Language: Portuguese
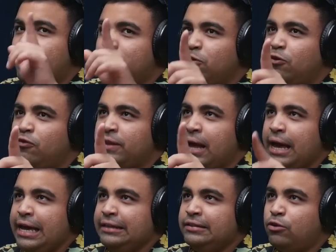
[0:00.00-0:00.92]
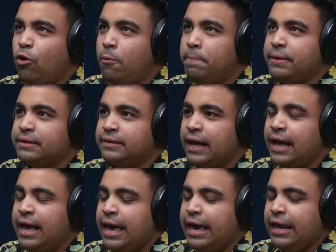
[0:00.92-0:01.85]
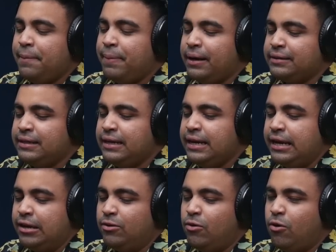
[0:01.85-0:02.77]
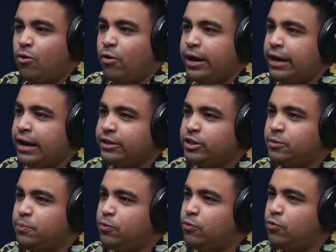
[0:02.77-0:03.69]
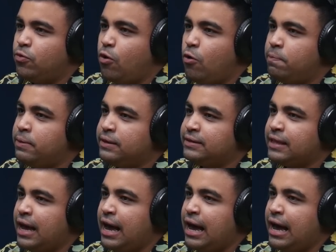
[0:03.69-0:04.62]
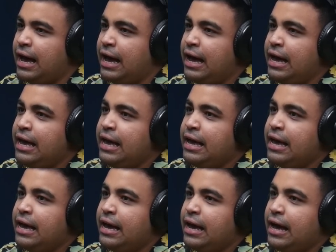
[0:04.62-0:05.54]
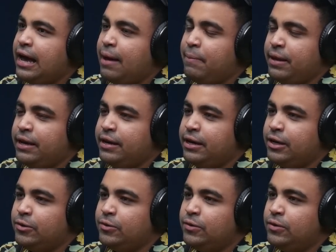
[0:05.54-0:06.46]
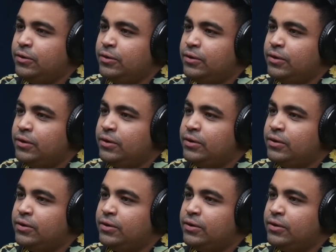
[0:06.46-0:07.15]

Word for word: uma dúvida: esse golpista era brasileiro ou era, tipo, um golpista americano. Tamo vendo